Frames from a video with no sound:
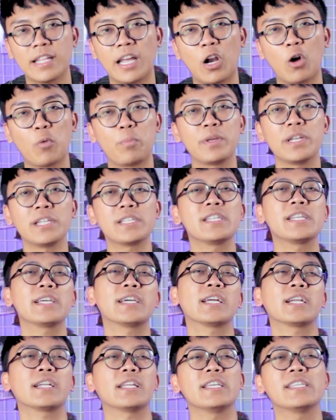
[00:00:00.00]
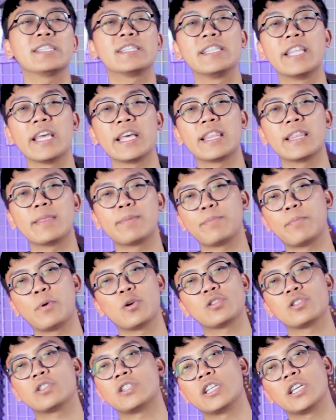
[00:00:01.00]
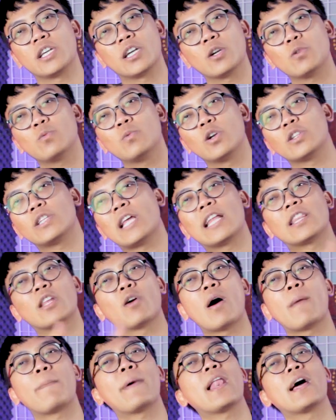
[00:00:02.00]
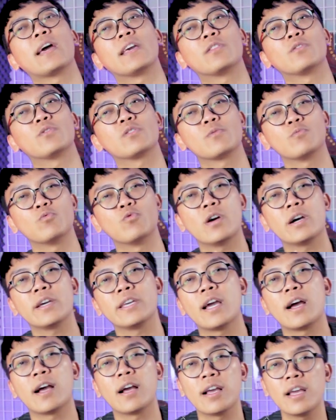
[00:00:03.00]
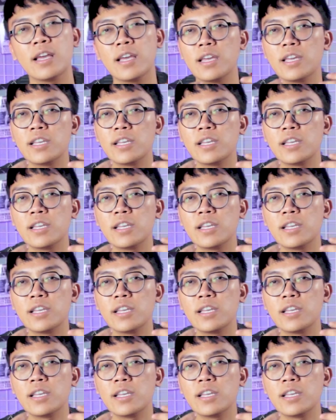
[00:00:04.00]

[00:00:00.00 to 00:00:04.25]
Dan opini sneaker is dead, post sneaker world, atau apalah itu semua yang